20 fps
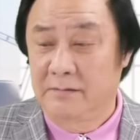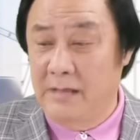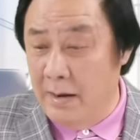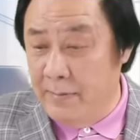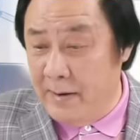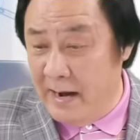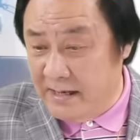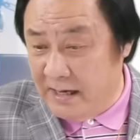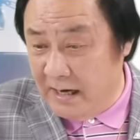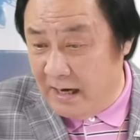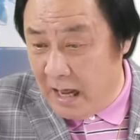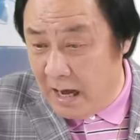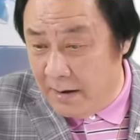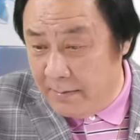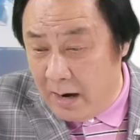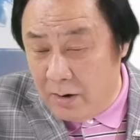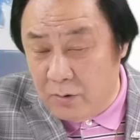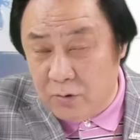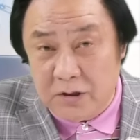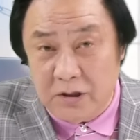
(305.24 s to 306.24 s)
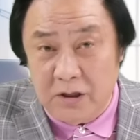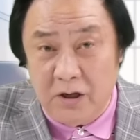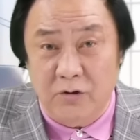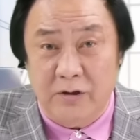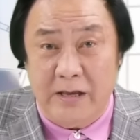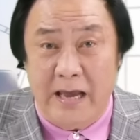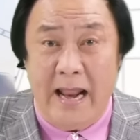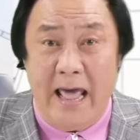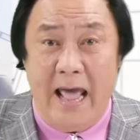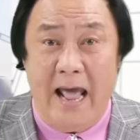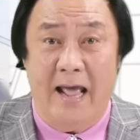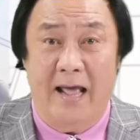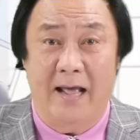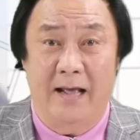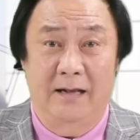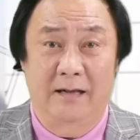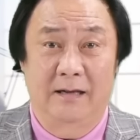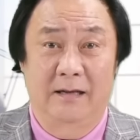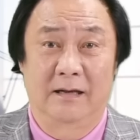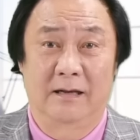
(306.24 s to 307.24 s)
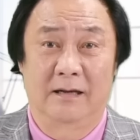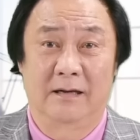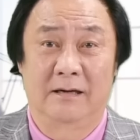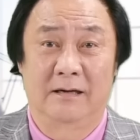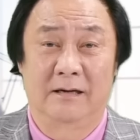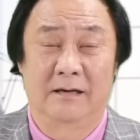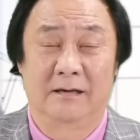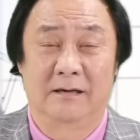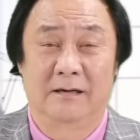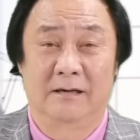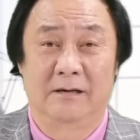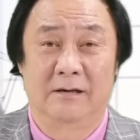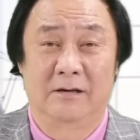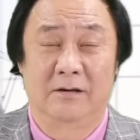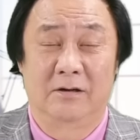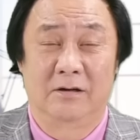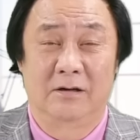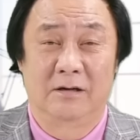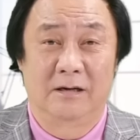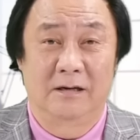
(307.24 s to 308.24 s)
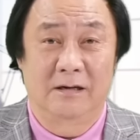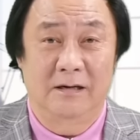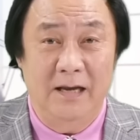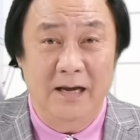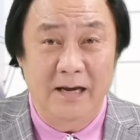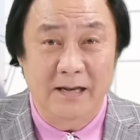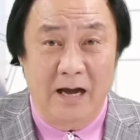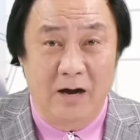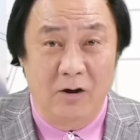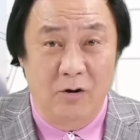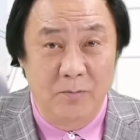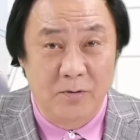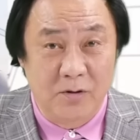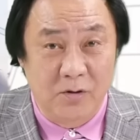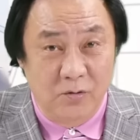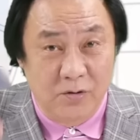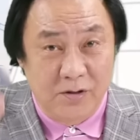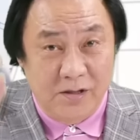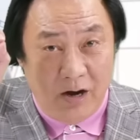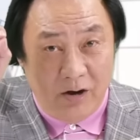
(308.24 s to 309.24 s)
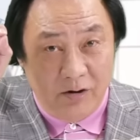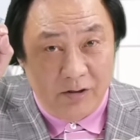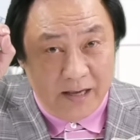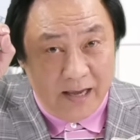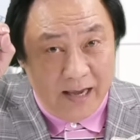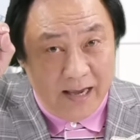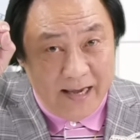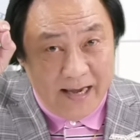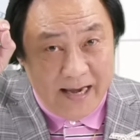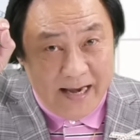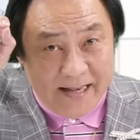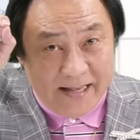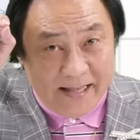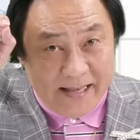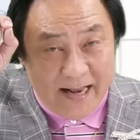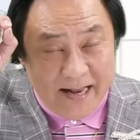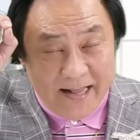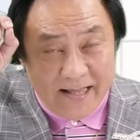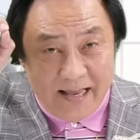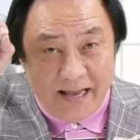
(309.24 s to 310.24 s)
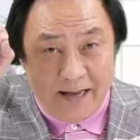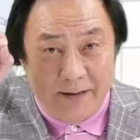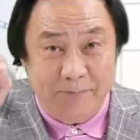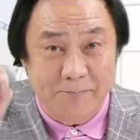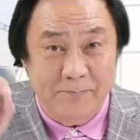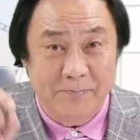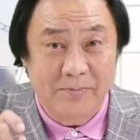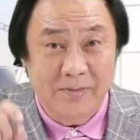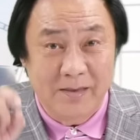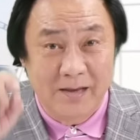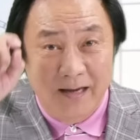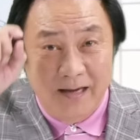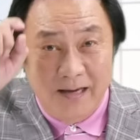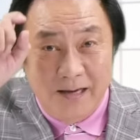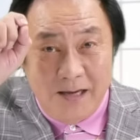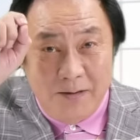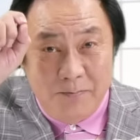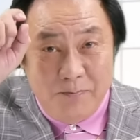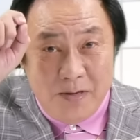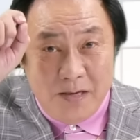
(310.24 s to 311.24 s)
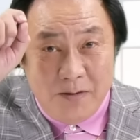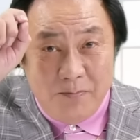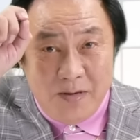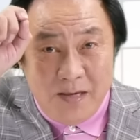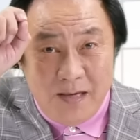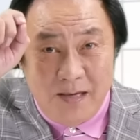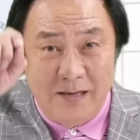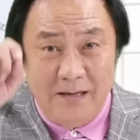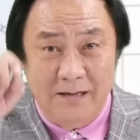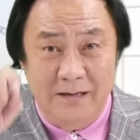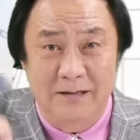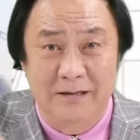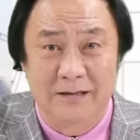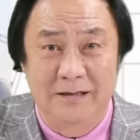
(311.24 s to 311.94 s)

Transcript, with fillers: 大盘跌两百五十六点呢，那一档我们就小跌一点点，一咪咪。